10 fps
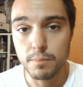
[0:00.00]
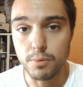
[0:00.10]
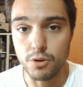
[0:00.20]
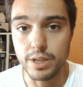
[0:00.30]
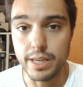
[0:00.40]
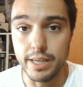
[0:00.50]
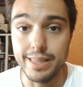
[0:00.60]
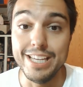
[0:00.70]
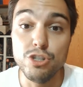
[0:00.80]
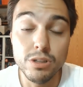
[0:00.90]
porque
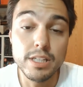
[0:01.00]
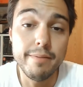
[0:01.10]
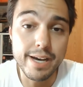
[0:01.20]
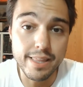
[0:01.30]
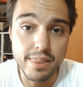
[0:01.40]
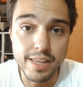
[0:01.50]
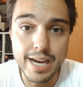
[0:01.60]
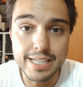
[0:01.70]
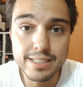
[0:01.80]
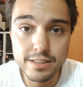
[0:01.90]
de hecho él trabaja desde
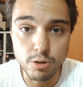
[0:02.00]
casa,